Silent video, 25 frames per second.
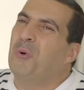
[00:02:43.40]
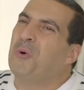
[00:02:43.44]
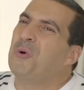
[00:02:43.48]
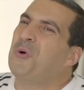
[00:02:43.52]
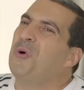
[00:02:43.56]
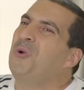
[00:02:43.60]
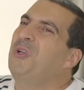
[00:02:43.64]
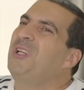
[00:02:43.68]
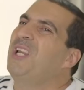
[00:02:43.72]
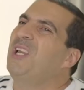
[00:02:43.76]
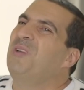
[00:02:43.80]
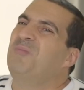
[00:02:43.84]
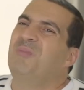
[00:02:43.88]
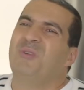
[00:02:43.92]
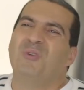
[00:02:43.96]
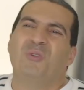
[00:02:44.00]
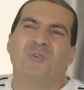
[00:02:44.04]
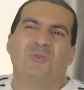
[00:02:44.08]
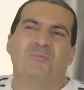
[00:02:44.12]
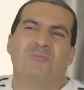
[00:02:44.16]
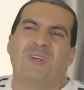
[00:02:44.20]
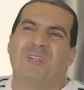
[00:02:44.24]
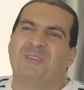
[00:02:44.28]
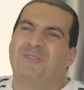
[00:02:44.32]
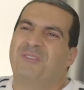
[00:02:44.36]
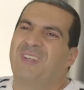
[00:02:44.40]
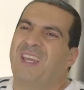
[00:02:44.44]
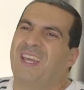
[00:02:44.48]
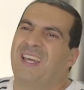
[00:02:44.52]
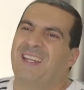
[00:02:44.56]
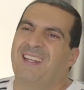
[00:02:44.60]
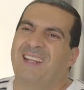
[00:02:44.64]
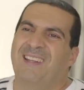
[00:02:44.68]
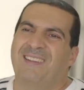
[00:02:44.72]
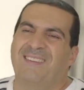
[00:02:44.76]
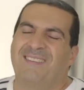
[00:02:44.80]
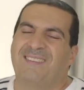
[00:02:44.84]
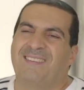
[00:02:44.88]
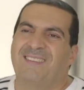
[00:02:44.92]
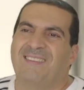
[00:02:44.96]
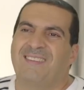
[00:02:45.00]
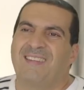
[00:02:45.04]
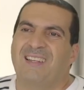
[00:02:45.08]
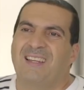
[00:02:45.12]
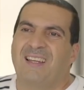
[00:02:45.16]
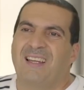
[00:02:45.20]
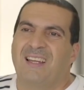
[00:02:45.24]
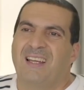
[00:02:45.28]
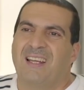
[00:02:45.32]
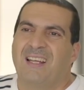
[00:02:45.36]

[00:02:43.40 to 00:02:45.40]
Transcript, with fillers: وكل البيوت مات فيها ناس